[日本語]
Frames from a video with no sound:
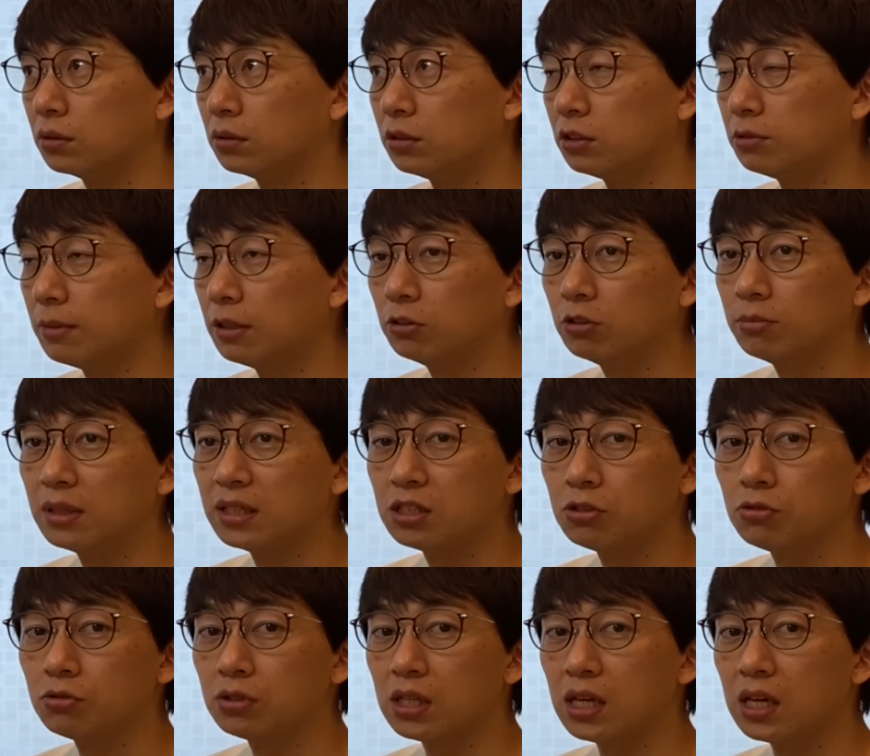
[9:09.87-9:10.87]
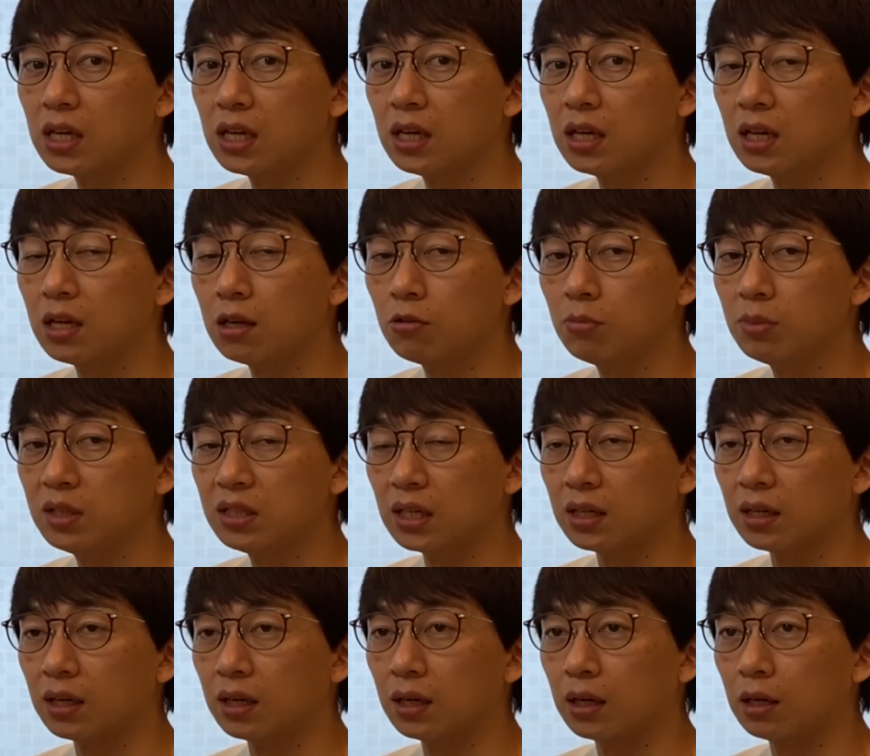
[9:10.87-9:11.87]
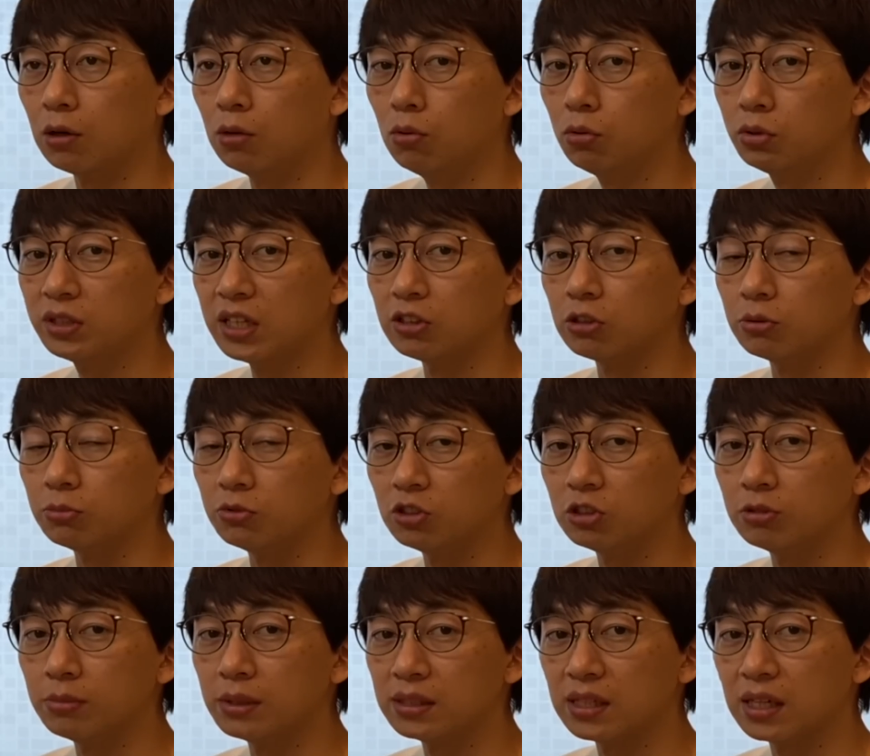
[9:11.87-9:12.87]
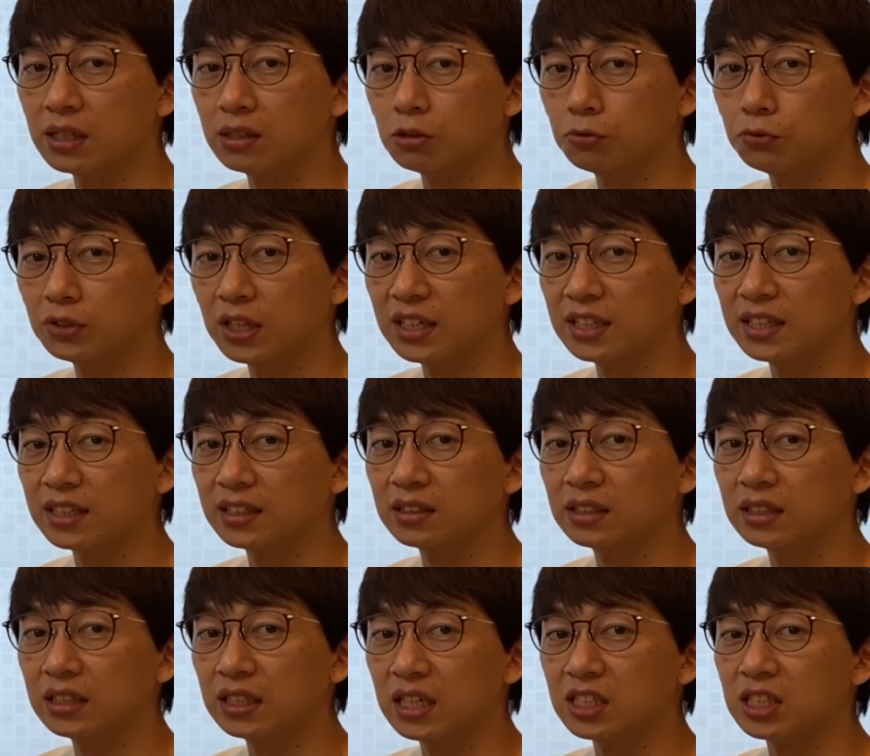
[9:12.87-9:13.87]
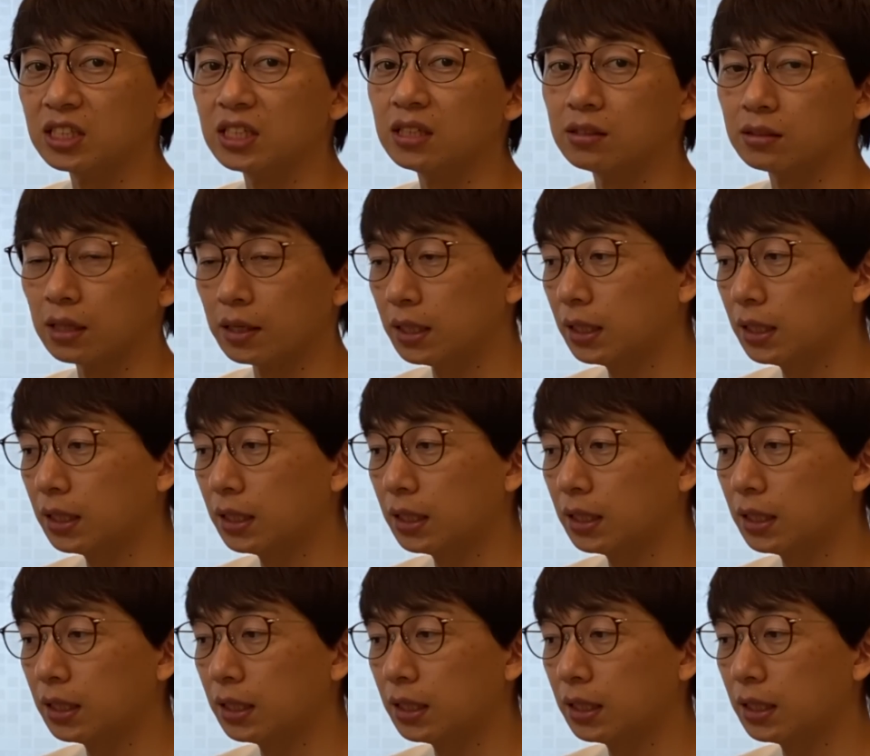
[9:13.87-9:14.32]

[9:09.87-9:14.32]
スマホの待ち受けを見たら、奥さんと娘さんの2人だったじゃないですか。